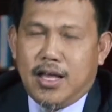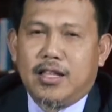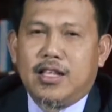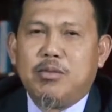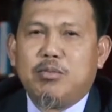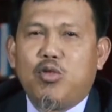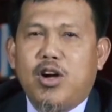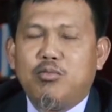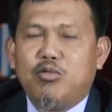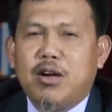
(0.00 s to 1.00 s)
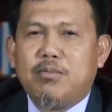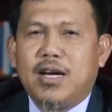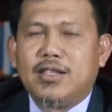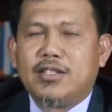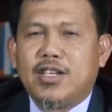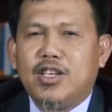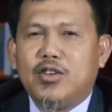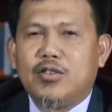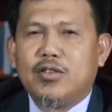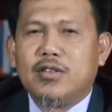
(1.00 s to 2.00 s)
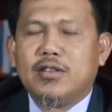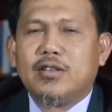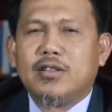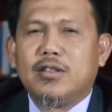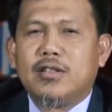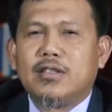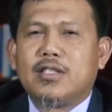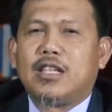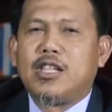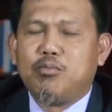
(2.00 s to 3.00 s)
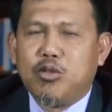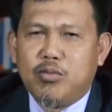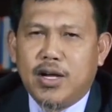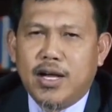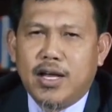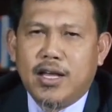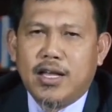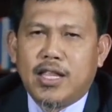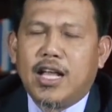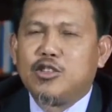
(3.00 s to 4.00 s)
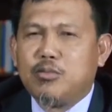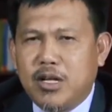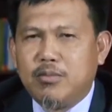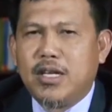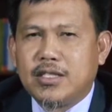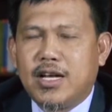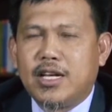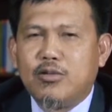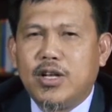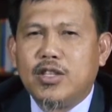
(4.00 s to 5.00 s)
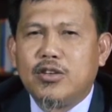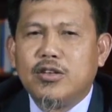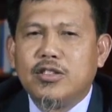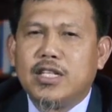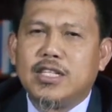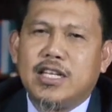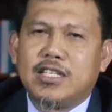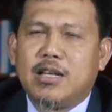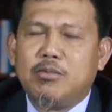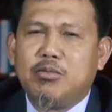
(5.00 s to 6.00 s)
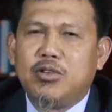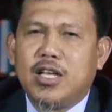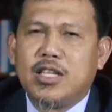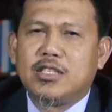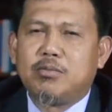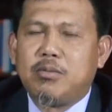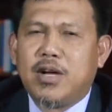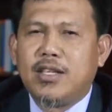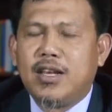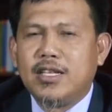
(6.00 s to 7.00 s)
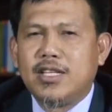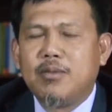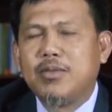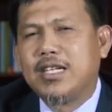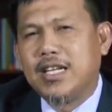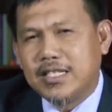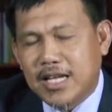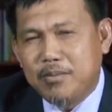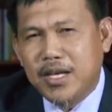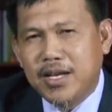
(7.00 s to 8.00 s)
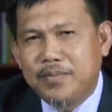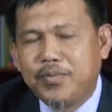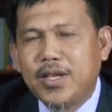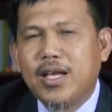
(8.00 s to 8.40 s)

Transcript: At kami po ay bumabati sa inyo sa ating po mga taga-subaybay sa araw na ito na sinasabi po natin sa pagbati ng Islam na sinasabing